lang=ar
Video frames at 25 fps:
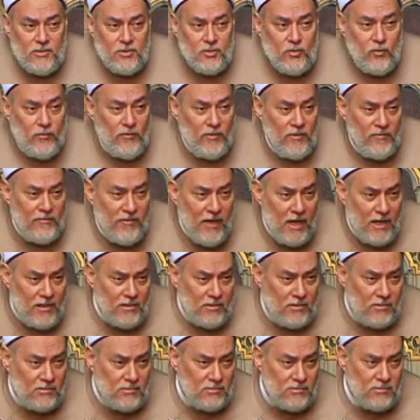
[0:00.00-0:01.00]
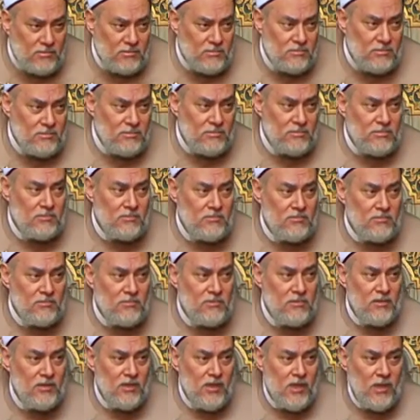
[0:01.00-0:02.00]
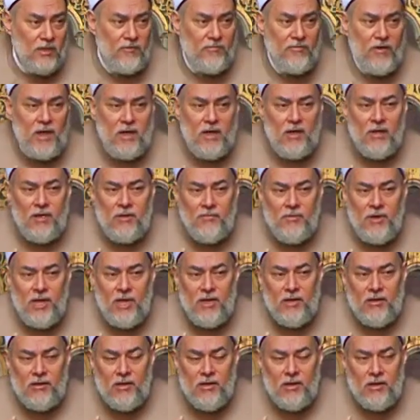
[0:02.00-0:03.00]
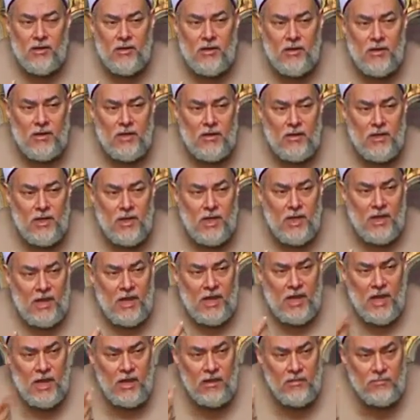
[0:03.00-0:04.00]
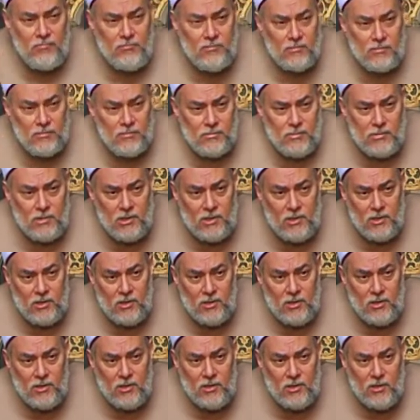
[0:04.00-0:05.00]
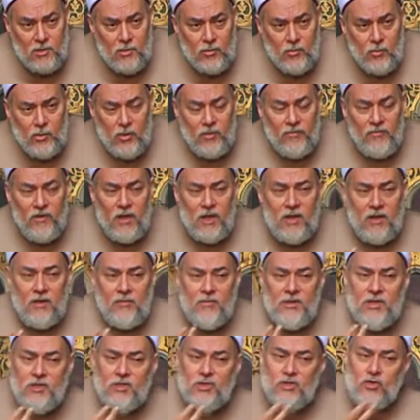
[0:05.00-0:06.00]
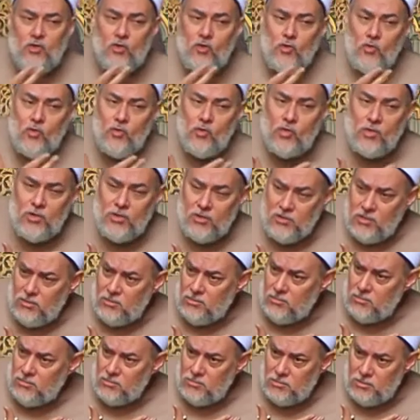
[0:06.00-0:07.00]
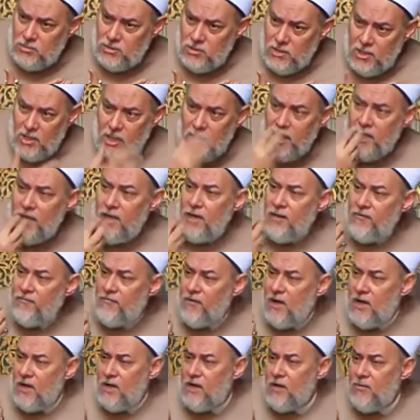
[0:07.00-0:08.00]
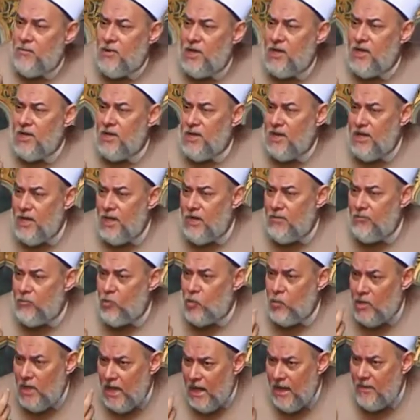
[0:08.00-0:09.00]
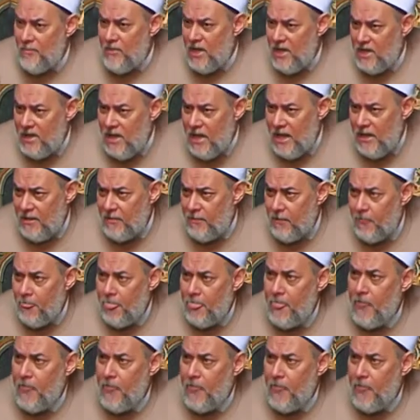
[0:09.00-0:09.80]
شوف الفرق الفرق بين العلم والفرق بين السلوك الفرق بين العلم والعمل يعني